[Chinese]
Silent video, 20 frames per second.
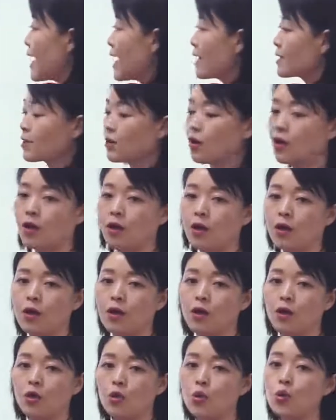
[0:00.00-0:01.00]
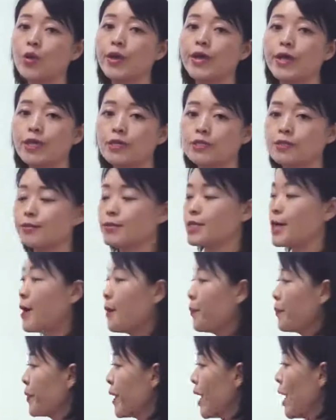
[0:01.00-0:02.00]
加的贵，是不是
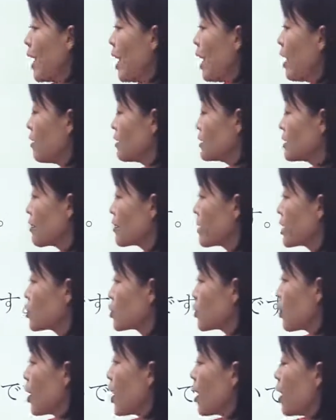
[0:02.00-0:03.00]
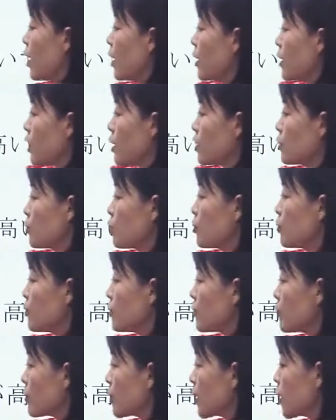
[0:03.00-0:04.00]
啊？好，下面说，今日
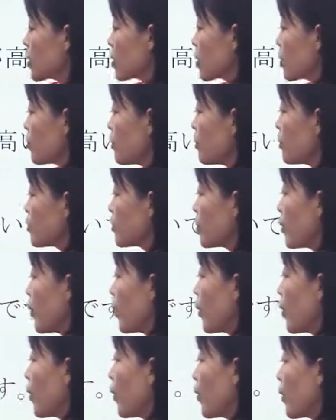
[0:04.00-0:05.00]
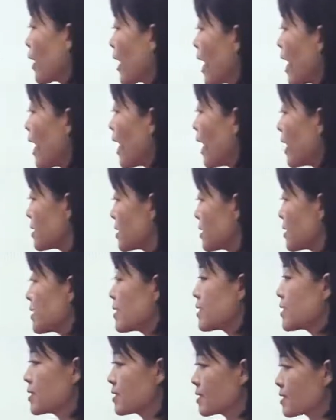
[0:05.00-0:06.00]
より今日の方が暑
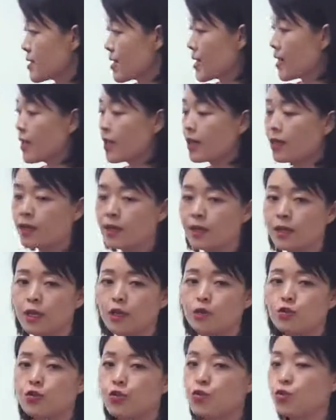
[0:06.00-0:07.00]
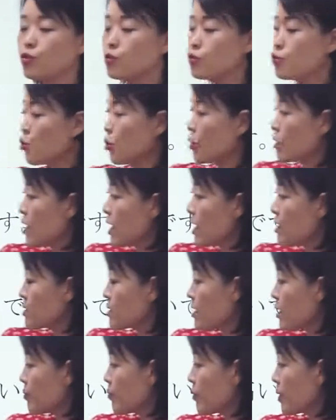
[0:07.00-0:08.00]
いですね。与昨天
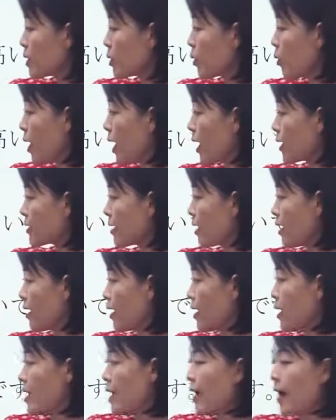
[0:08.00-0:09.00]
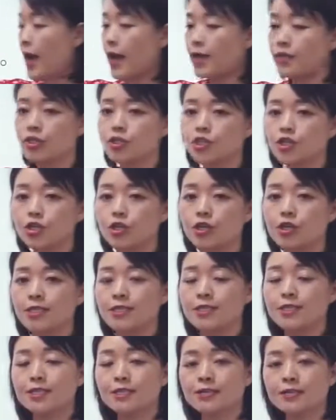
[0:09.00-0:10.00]
相比的话呢，还
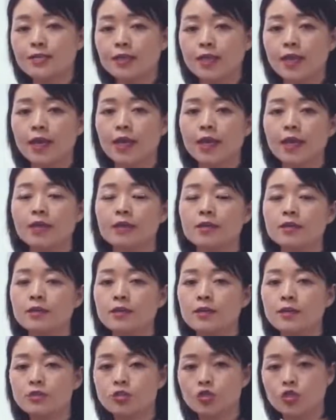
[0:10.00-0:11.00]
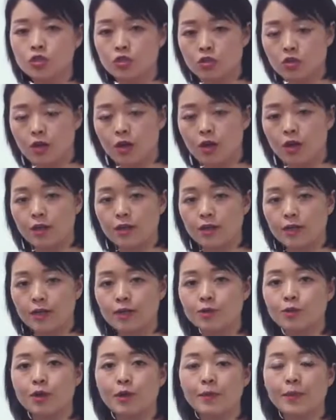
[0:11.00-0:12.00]
是今天更热，
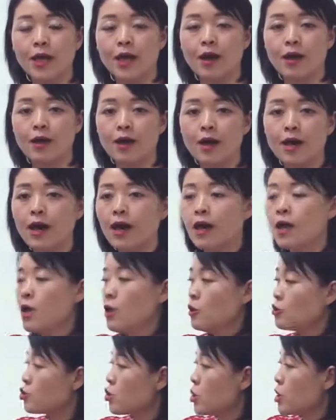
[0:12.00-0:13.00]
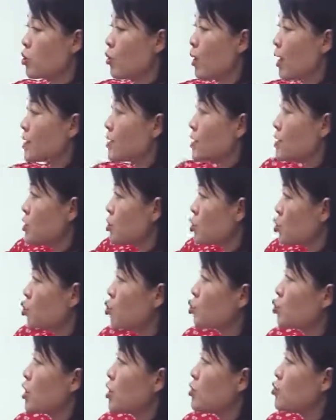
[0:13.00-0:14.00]
看到了没有啊？所以的话呢，记住
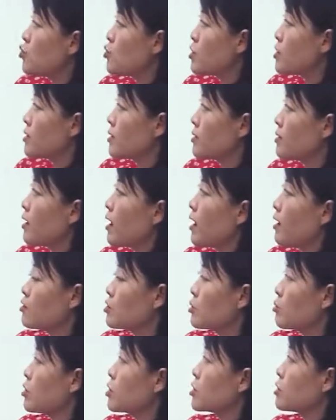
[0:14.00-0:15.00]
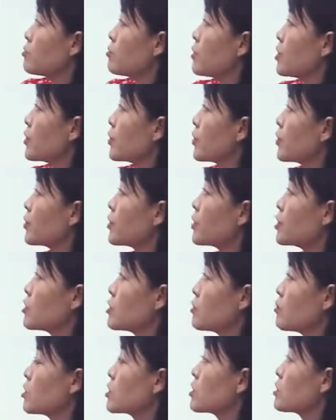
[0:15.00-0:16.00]
固定句型啊，什么什么尤里
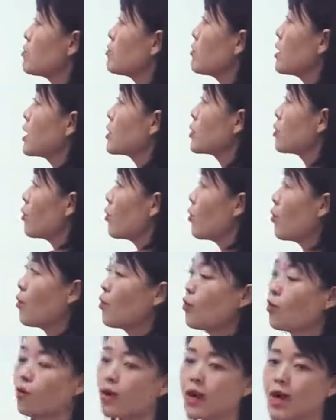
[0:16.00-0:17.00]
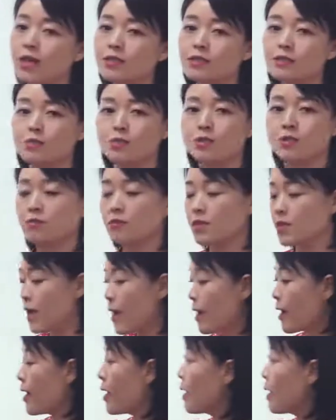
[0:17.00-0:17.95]
什么什么 no ho ga 怎么怎么样